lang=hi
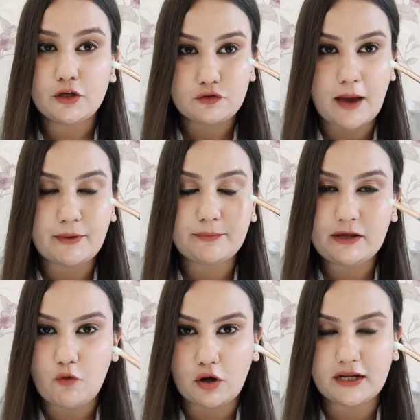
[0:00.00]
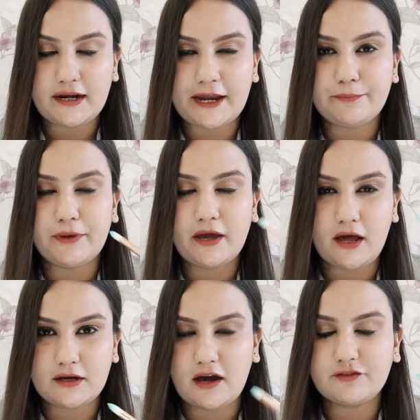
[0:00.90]
तो आप अपनी वाटर लाइन पर
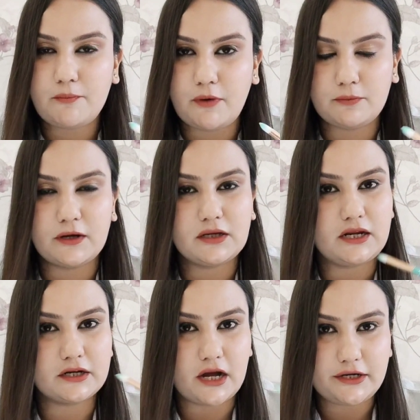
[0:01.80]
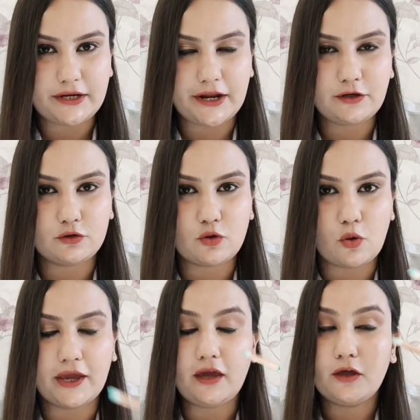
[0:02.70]
हल्का सा पर्पल कलर का टेंट
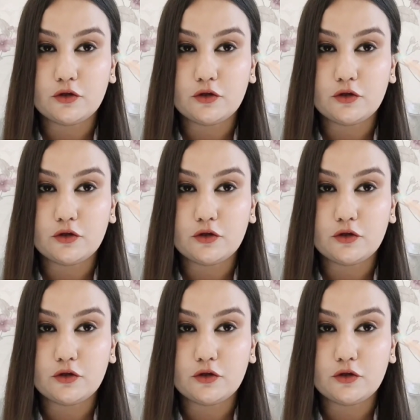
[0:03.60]
दोगे